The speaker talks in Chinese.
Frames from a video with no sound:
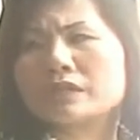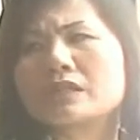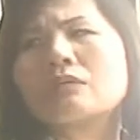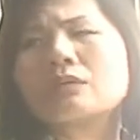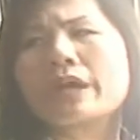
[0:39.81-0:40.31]
紧
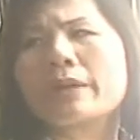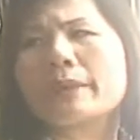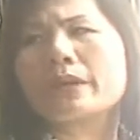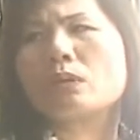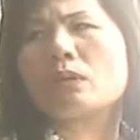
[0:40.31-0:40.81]
走过后
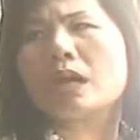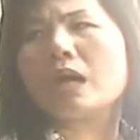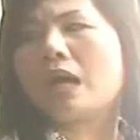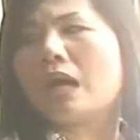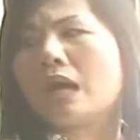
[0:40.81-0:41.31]
壁
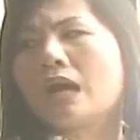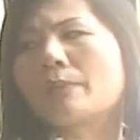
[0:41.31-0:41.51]
看。